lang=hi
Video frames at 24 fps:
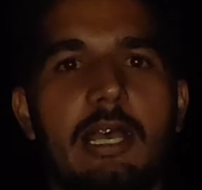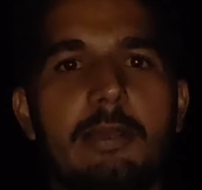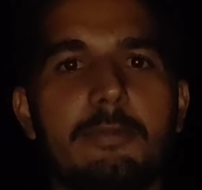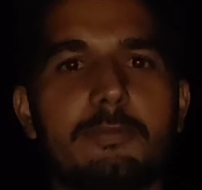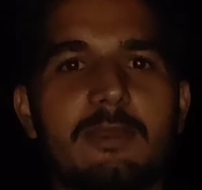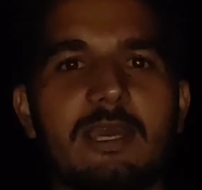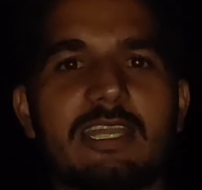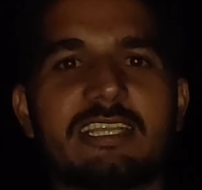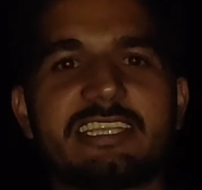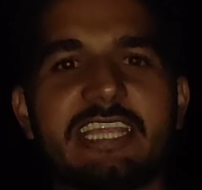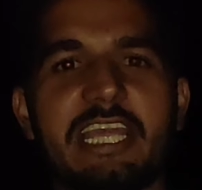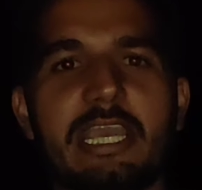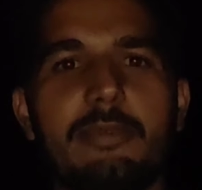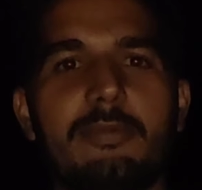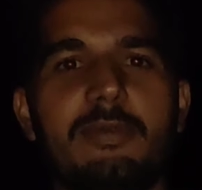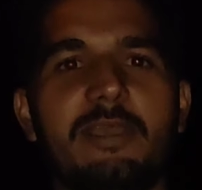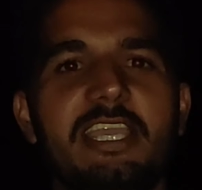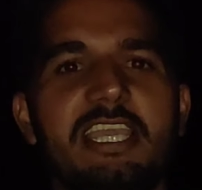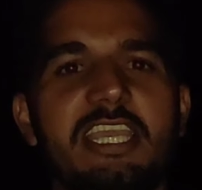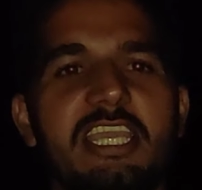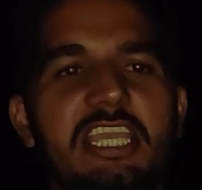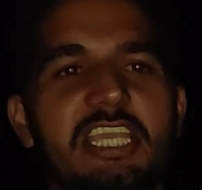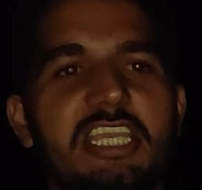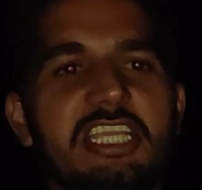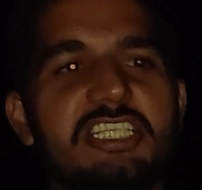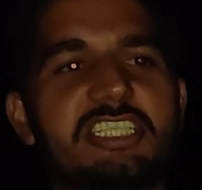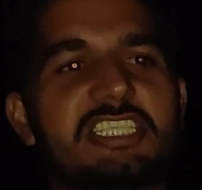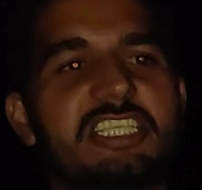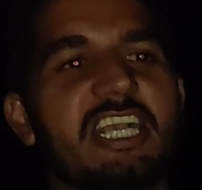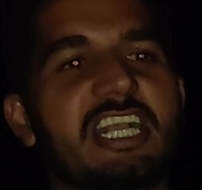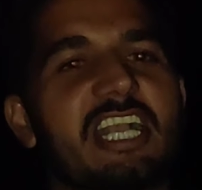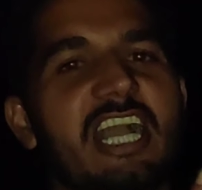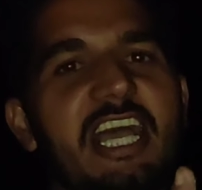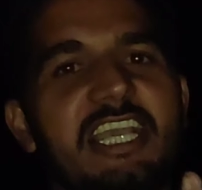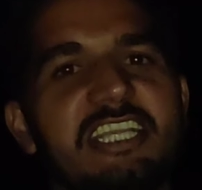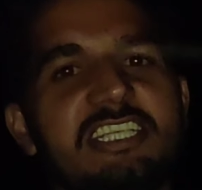अब करते हैं भाई इस
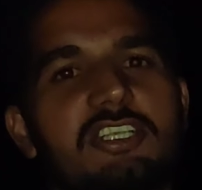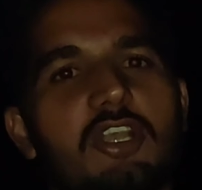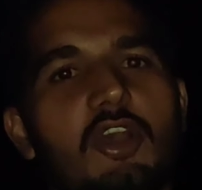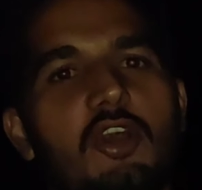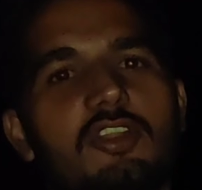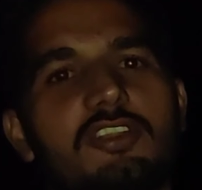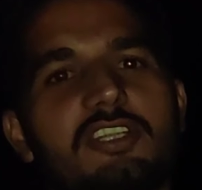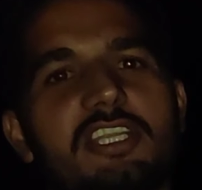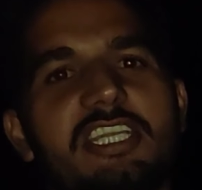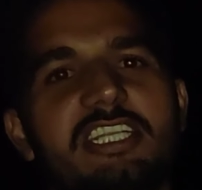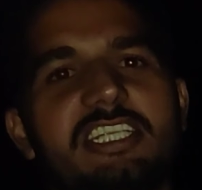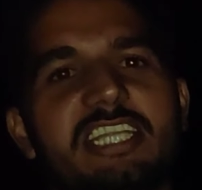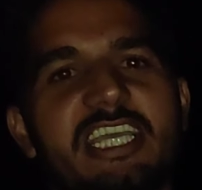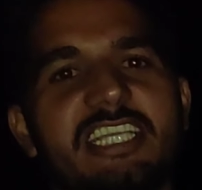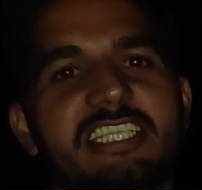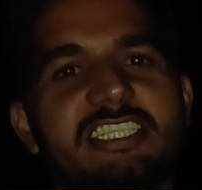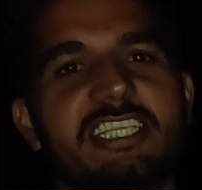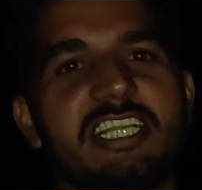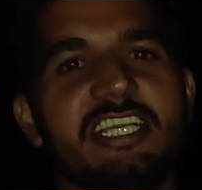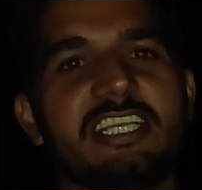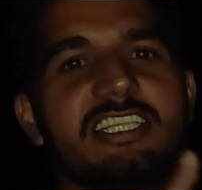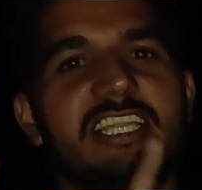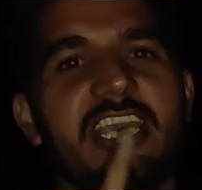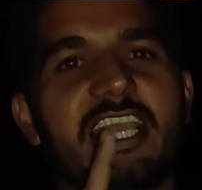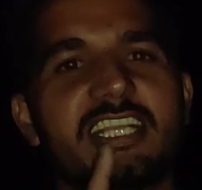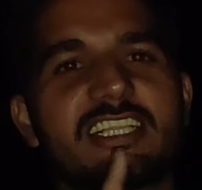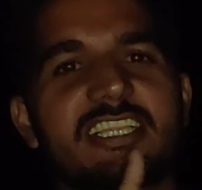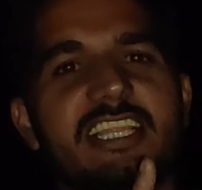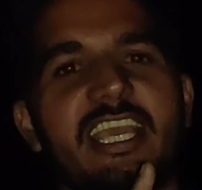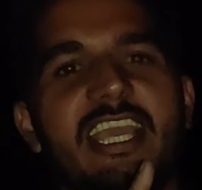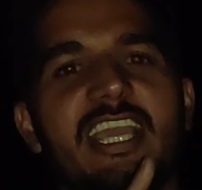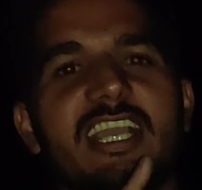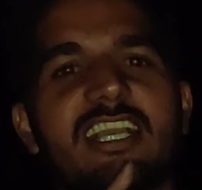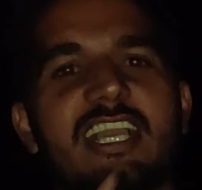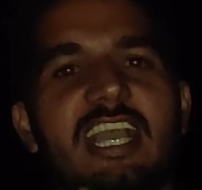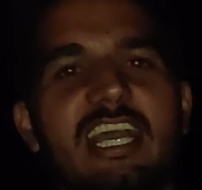सकाई शॉट की टेस्टिंग
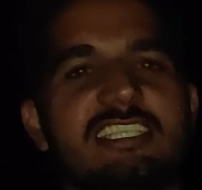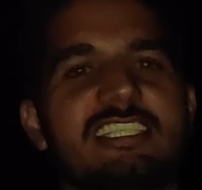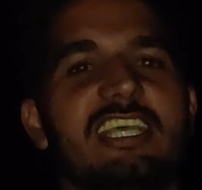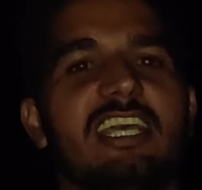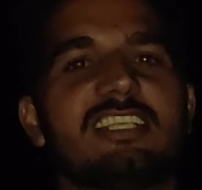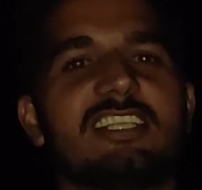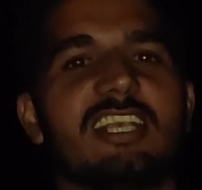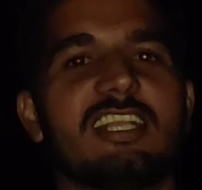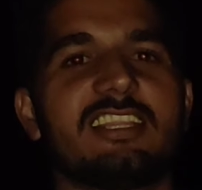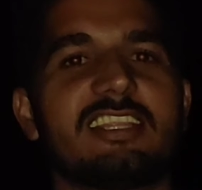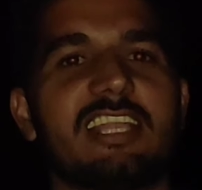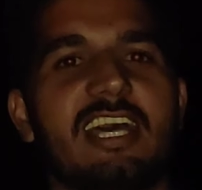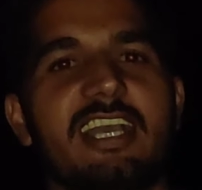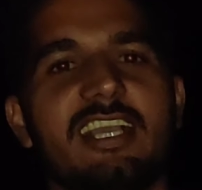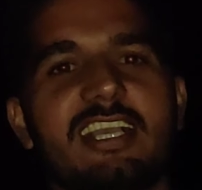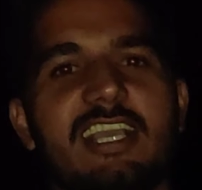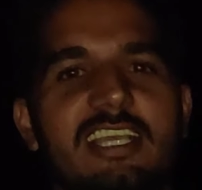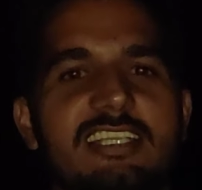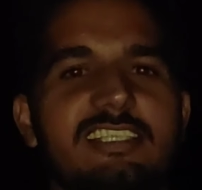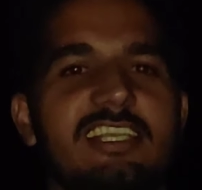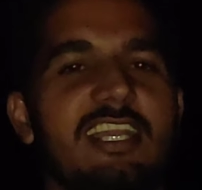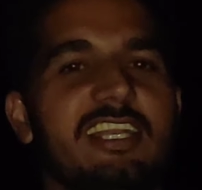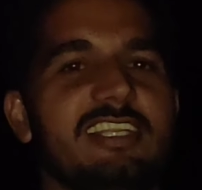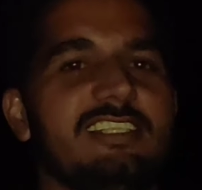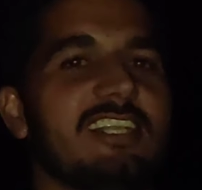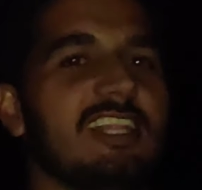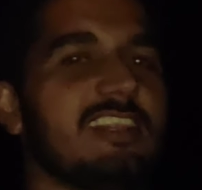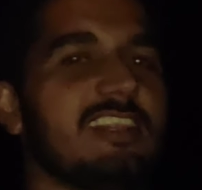देखते हैं कैसा चलता है कैसा नहीं